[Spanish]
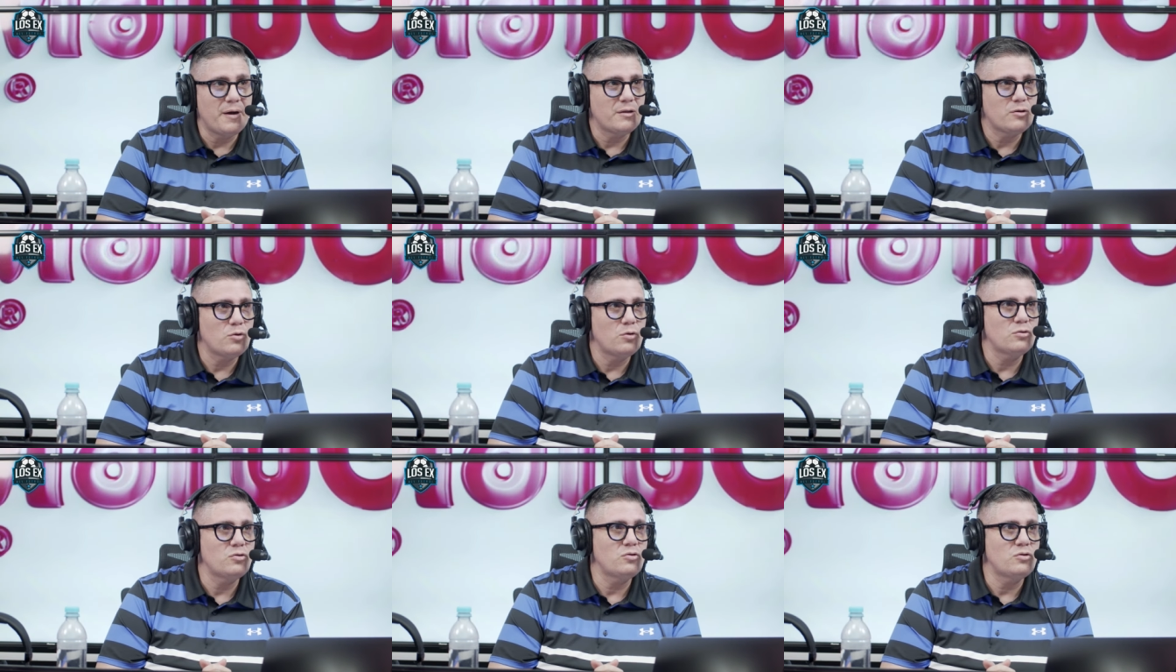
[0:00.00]
a
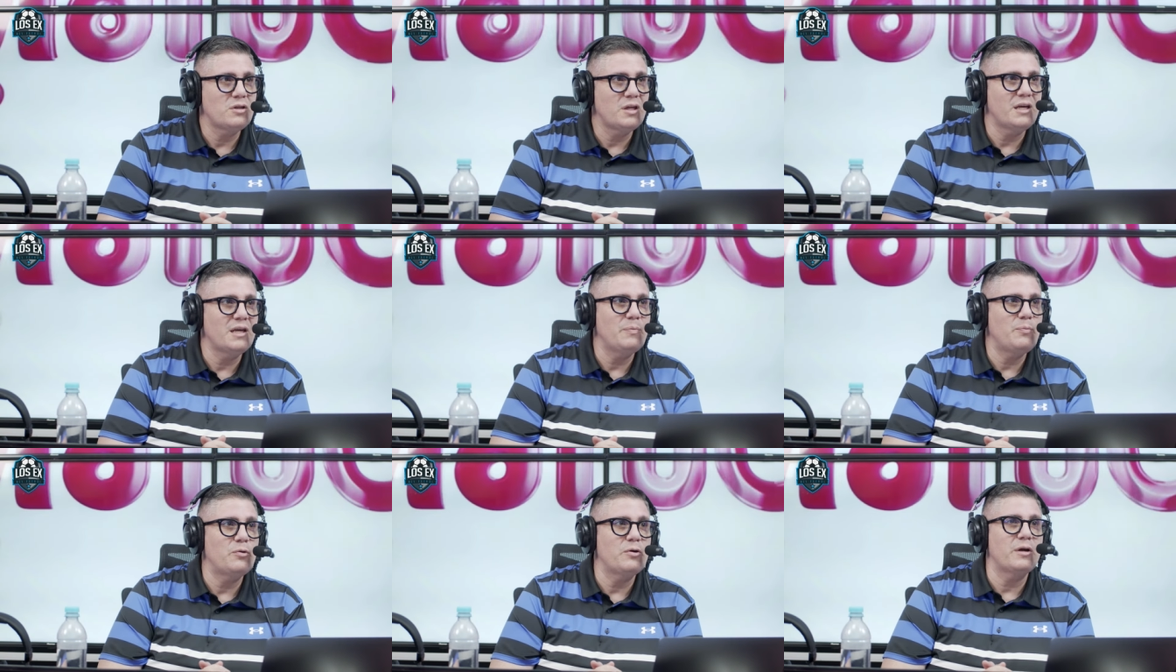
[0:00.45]
todos
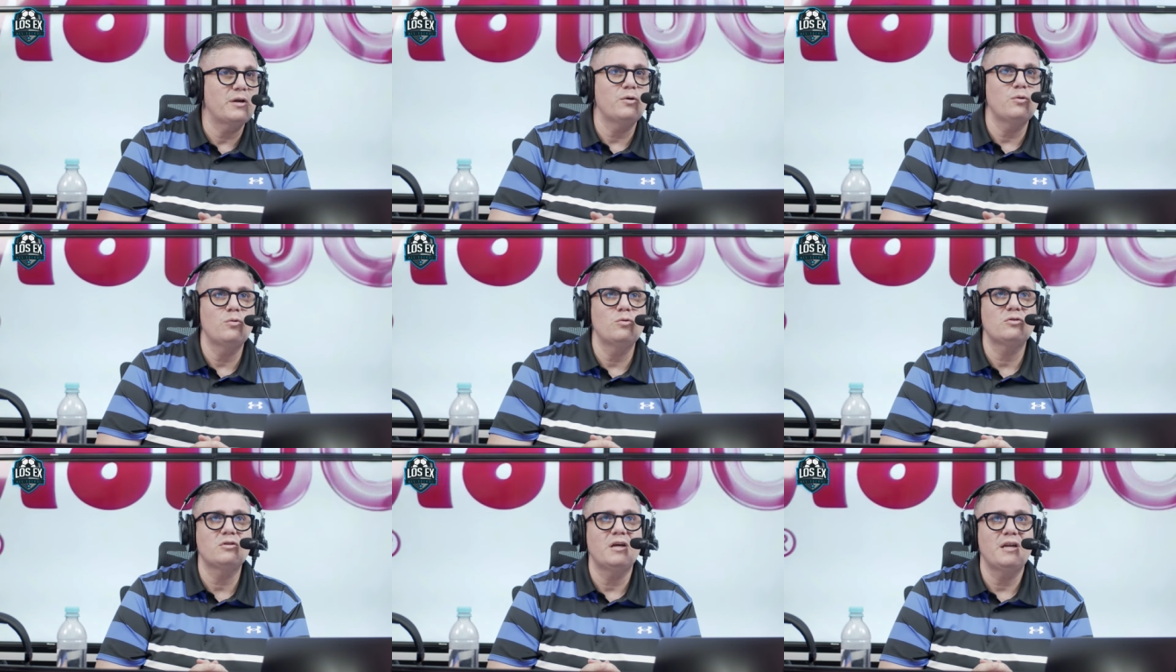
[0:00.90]
ustedes porque
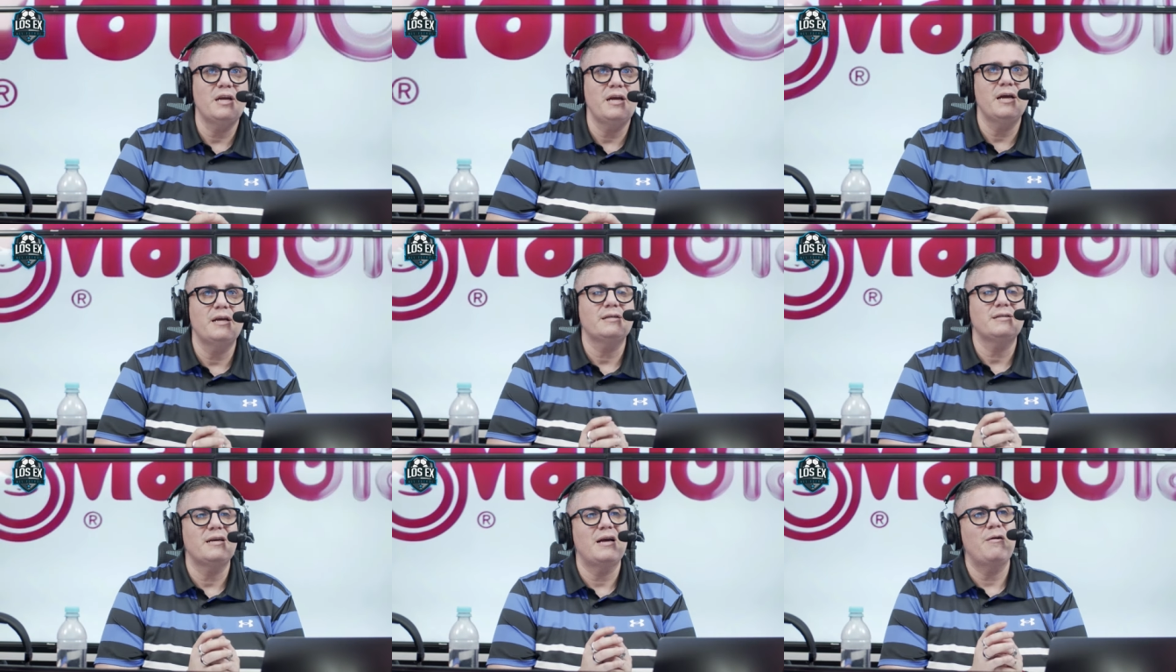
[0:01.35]
nos
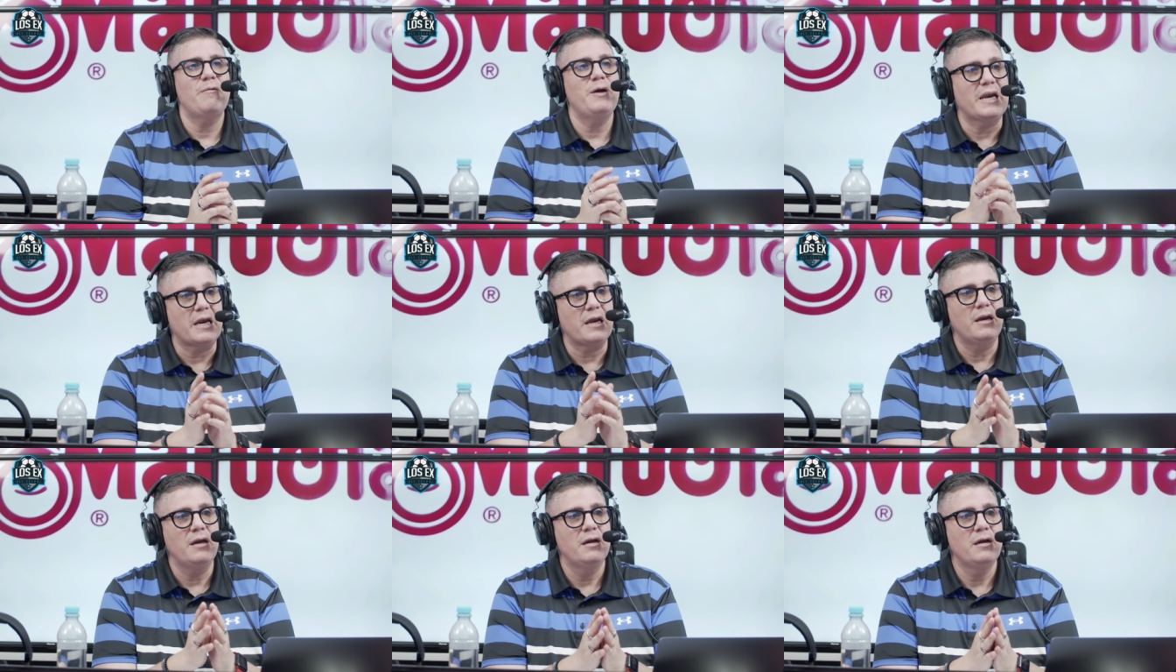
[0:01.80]
gustaría
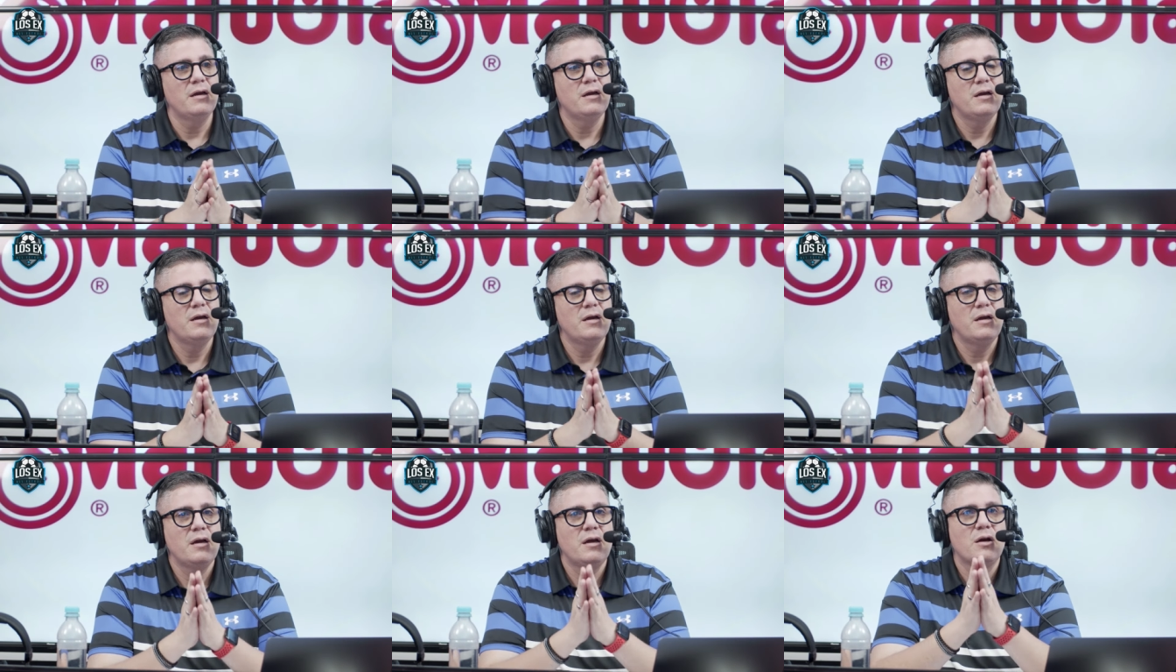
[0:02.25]
saber
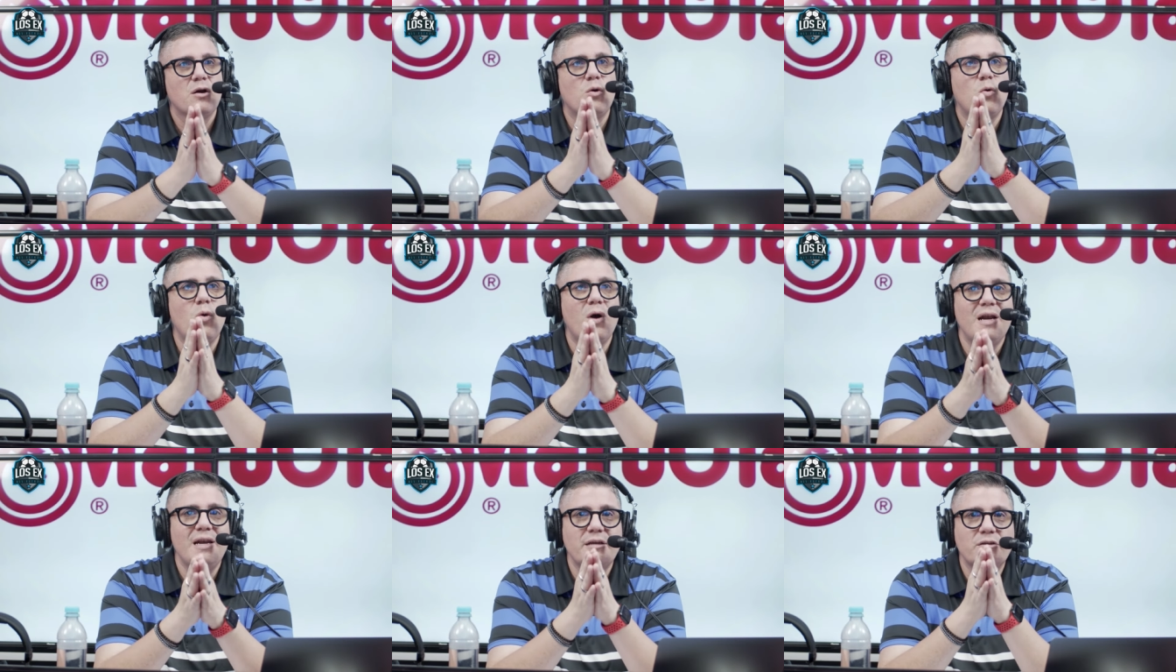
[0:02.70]

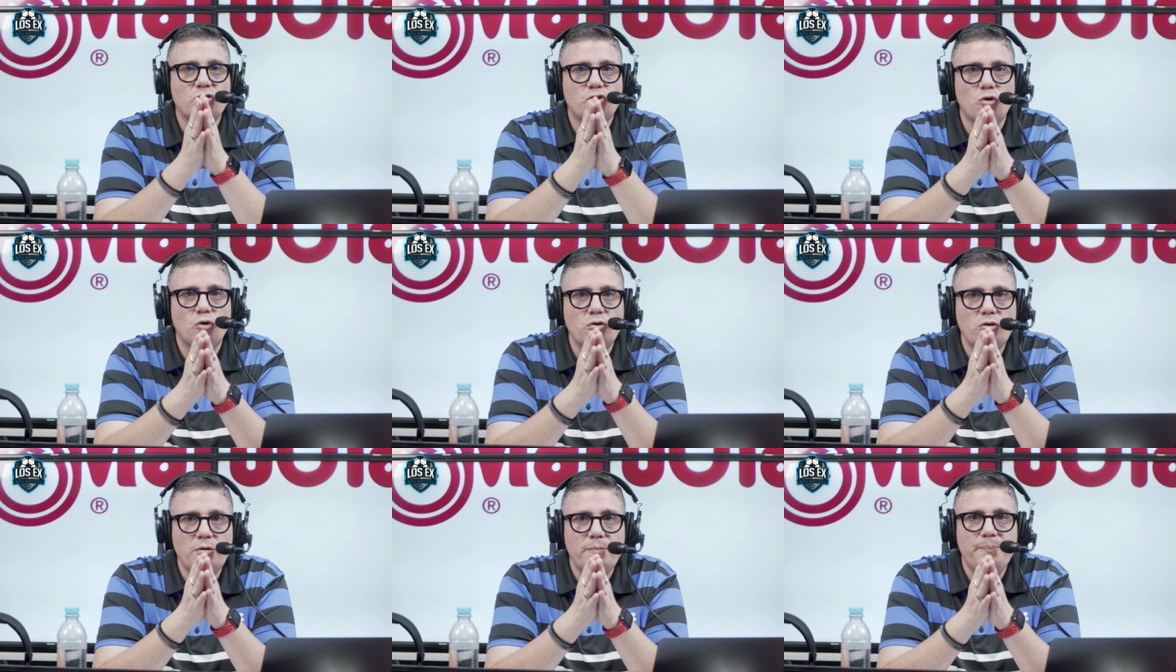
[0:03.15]
cuáles
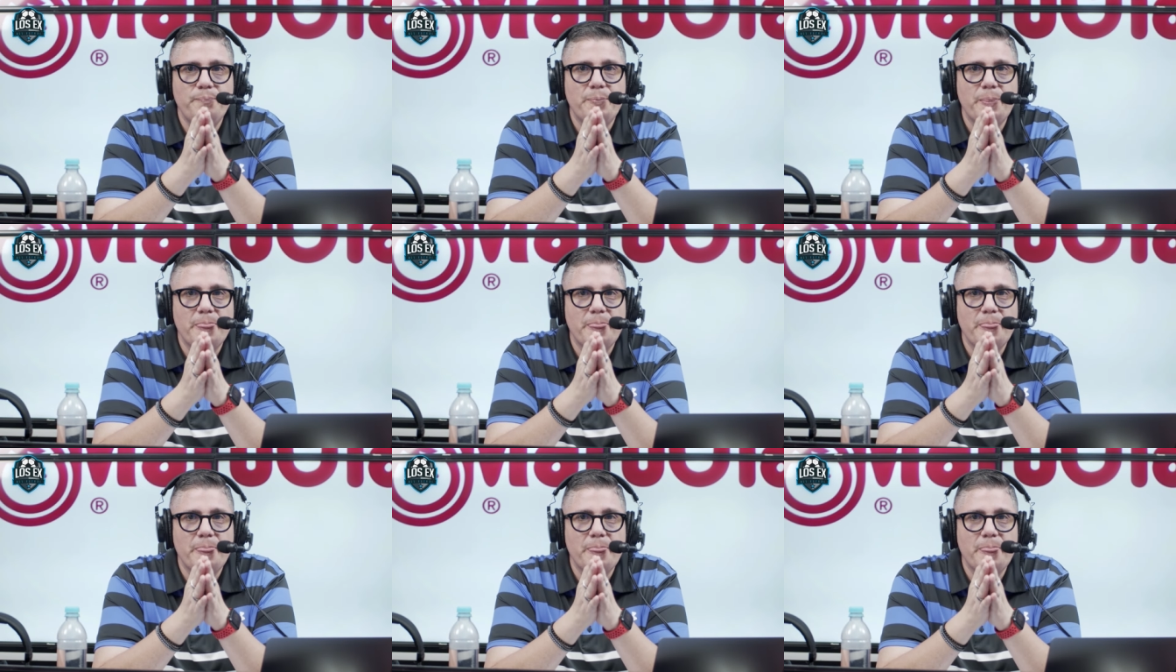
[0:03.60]
son,